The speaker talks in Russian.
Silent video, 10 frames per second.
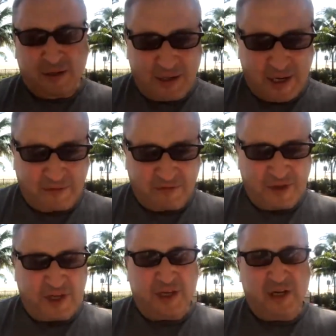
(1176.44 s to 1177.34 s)

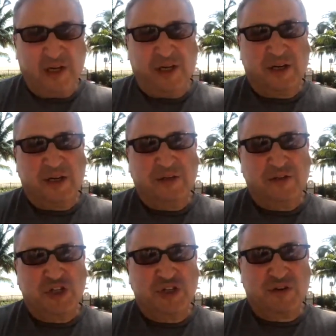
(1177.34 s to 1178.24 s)
Хамви
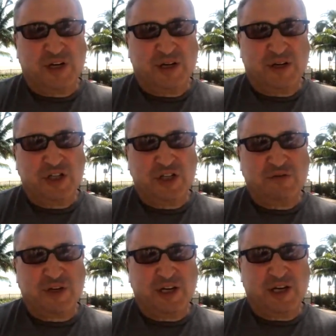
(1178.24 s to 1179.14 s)
или
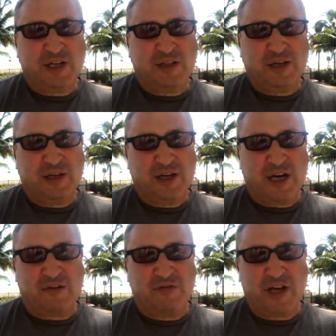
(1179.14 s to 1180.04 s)
Шевролет или
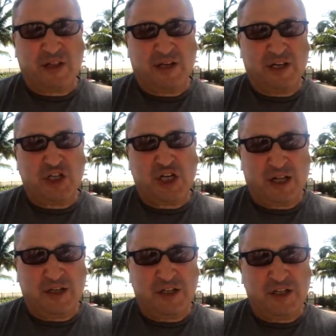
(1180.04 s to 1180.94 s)
Корвет или
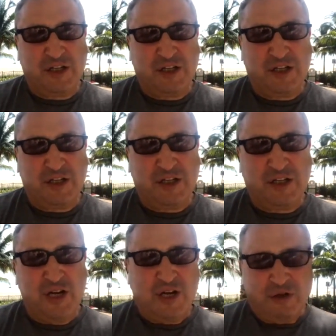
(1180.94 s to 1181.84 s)
Challenger,
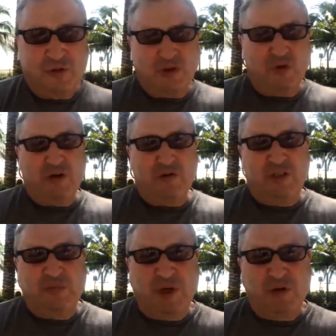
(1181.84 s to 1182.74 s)
ну, конкурирует
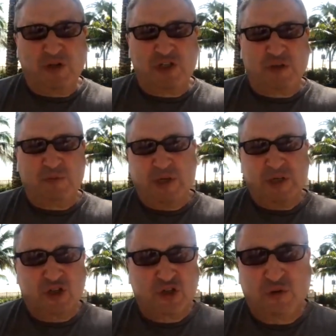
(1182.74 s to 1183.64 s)
с Запорожцем
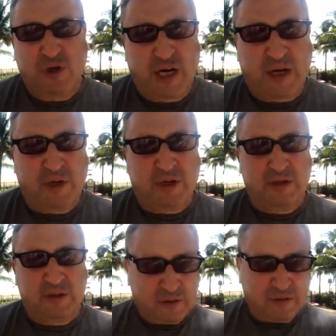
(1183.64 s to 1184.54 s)
или с Жигулями.
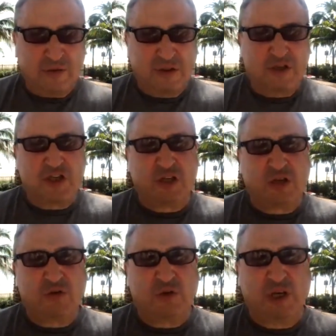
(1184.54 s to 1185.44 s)
Ну, ну.
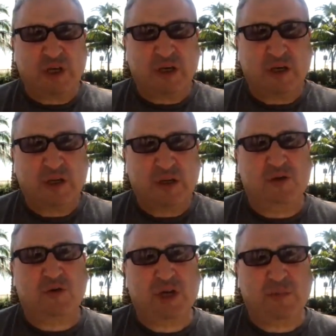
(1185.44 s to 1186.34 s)
совершенно другие,
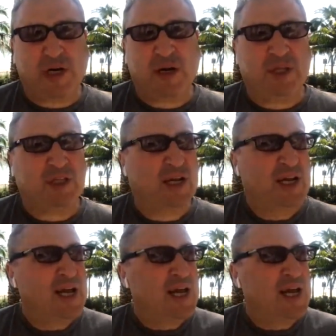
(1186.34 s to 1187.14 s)
другие параметры.